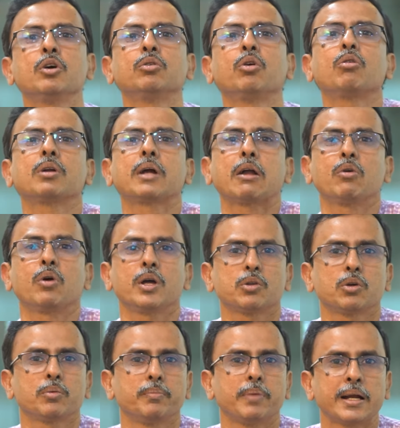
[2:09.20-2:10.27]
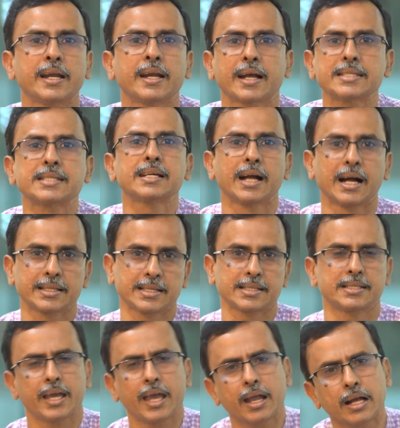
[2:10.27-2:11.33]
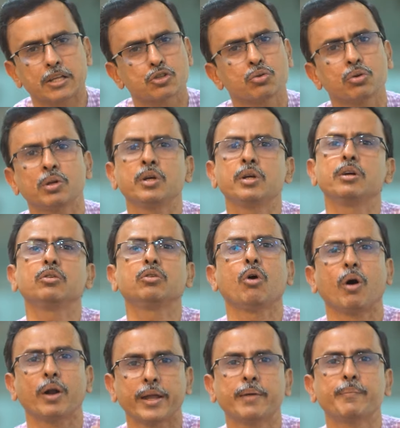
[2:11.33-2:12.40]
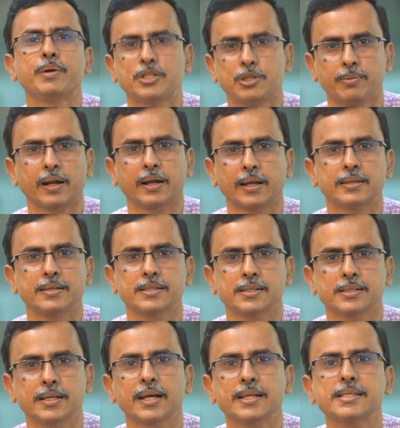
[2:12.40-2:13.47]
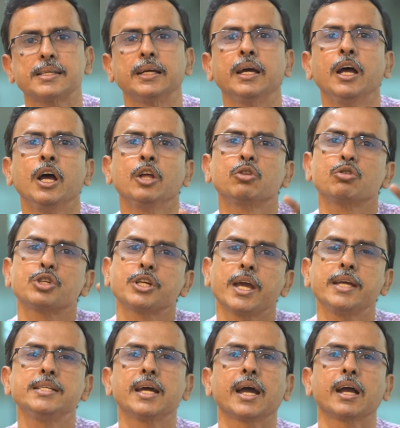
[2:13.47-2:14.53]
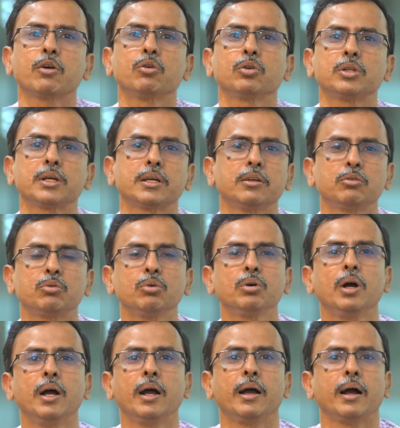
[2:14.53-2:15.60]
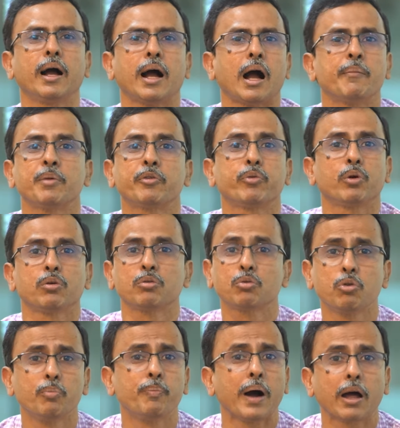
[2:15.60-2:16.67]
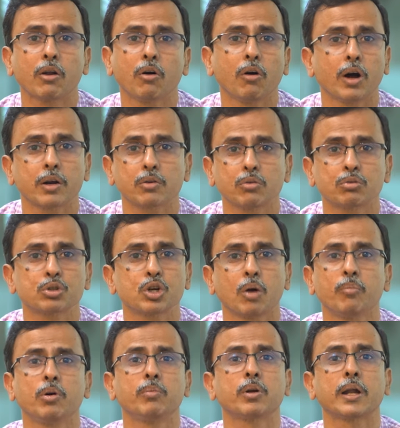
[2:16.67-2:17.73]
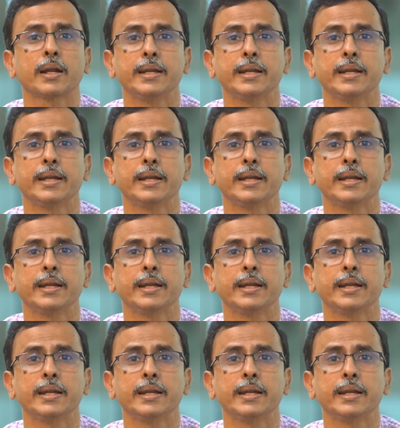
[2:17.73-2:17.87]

ধরুন কারো হয়তো বাড়ির কাছে গাছ আছে এই গাছগুলোই কিন্তু অনেক বেশি বাংলাদেশে ঠিক আছে তো সেই জায়গাগুলোতে কিন্তু আমের ফলন খুব ভালো হওয়ার কোনো সম্ভাবনা